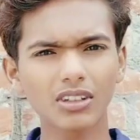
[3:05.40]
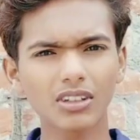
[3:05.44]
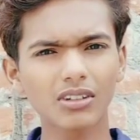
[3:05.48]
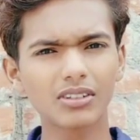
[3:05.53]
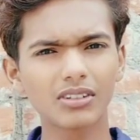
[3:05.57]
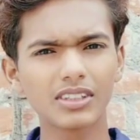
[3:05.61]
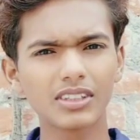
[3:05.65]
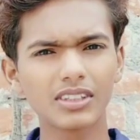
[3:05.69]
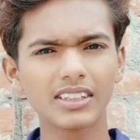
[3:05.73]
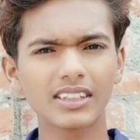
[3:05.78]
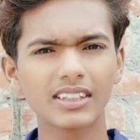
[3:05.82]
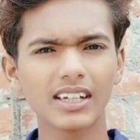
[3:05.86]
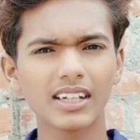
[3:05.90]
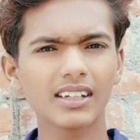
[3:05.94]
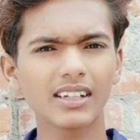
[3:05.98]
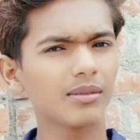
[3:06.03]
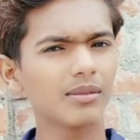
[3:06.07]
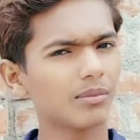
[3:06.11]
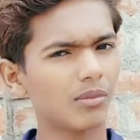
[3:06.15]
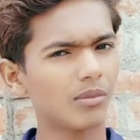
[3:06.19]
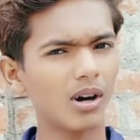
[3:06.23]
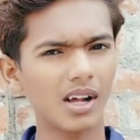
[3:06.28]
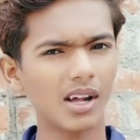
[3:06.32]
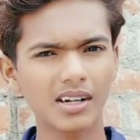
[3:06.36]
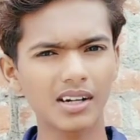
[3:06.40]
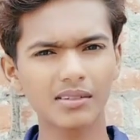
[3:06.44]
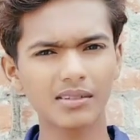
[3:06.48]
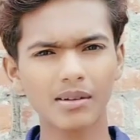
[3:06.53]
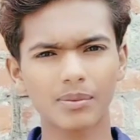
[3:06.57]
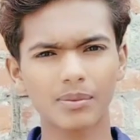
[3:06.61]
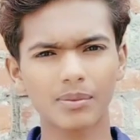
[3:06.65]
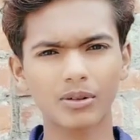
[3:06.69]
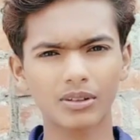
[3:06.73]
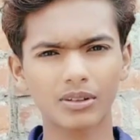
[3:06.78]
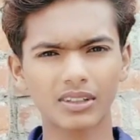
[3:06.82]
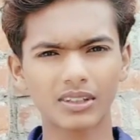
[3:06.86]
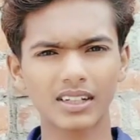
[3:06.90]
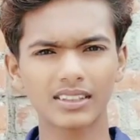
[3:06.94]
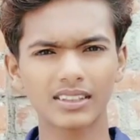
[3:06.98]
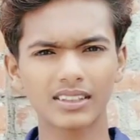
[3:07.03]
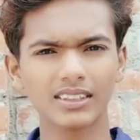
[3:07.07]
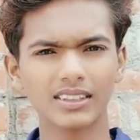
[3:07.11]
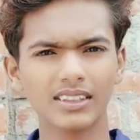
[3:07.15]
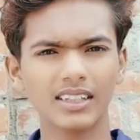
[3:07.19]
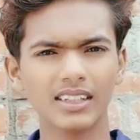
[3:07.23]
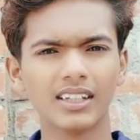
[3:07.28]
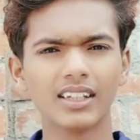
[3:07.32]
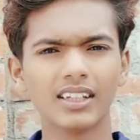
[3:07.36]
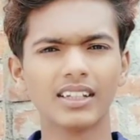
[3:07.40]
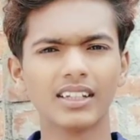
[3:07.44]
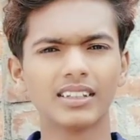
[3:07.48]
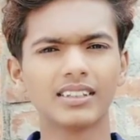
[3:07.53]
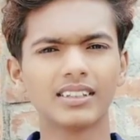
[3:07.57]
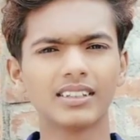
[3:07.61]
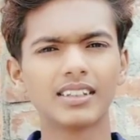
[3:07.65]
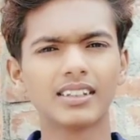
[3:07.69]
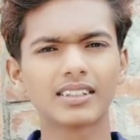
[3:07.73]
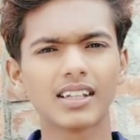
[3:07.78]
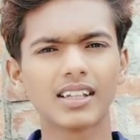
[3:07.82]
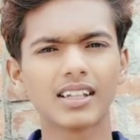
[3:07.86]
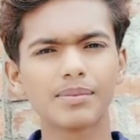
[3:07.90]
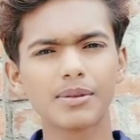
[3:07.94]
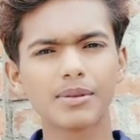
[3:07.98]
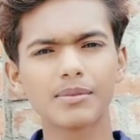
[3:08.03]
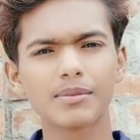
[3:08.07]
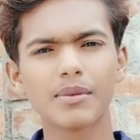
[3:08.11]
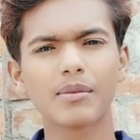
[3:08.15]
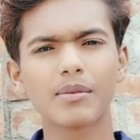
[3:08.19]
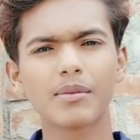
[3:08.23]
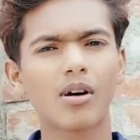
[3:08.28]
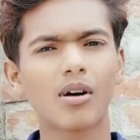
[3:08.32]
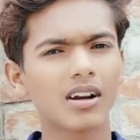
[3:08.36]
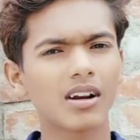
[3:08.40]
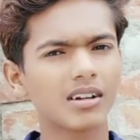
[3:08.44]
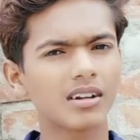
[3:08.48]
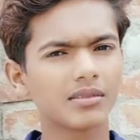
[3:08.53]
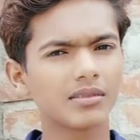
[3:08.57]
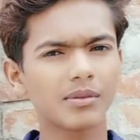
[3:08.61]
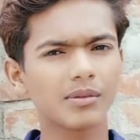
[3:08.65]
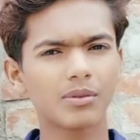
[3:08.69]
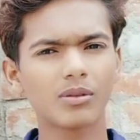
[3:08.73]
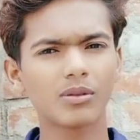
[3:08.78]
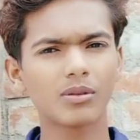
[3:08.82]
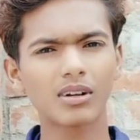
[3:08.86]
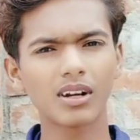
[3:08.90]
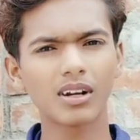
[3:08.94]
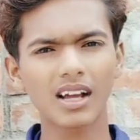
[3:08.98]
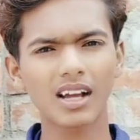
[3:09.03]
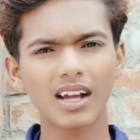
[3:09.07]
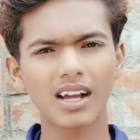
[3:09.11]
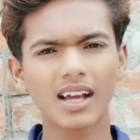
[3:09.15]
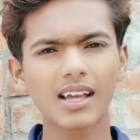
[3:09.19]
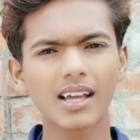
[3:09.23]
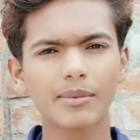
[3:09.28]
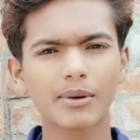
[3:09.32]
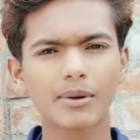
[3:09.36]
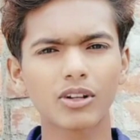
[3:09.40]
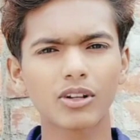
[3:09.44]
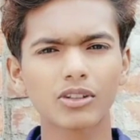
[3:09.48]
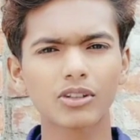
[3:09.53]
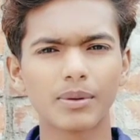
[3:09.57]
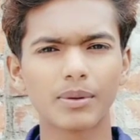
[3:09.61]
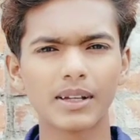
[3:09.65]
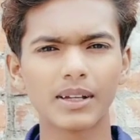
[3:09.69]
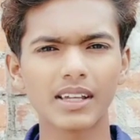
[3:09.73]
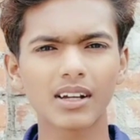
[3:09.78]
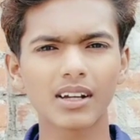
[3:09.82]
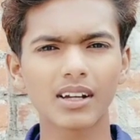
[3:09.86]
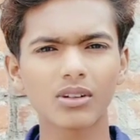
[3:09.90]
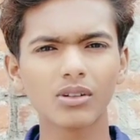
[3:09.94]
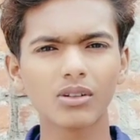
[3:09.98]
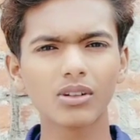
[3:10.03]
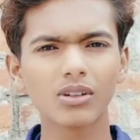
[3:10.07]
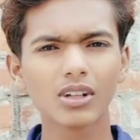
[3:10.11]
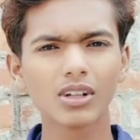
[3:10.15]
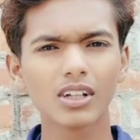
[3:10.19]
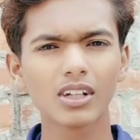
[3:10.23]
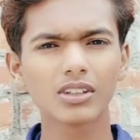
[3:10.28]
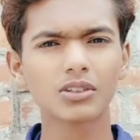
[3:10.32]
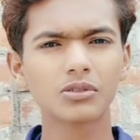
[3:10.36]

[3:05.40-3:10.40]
है चलो ठीक है मॉर्निंग में फ़ोन करते हैं जैसे ही फिर मैं मॉर्निंग में फ़ोन लगाया मनोज भैया को